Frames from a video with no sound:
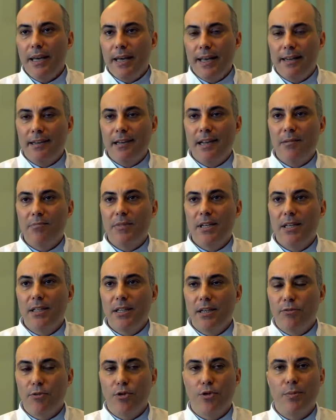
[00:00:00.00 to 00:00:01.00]

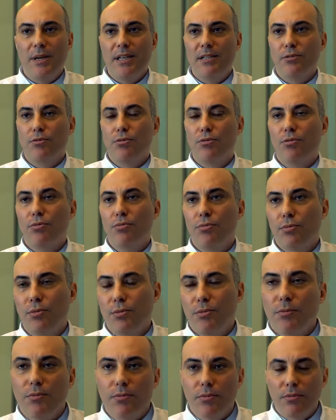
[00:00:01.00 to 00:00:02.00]
eklemdeki deformasyonun
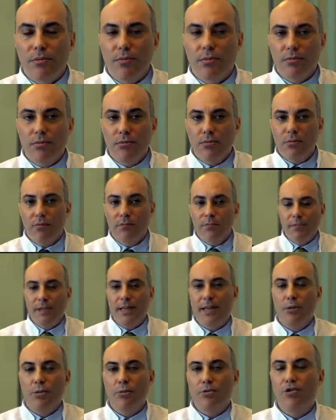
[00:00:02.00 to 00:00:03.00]

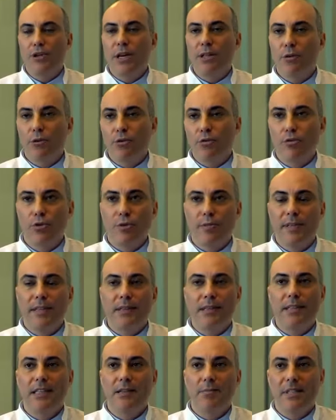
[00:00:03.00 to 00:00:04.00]
ve oluşan
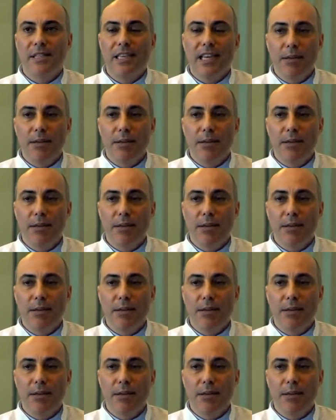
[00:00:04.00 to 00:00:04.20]
osteofit dediğimiz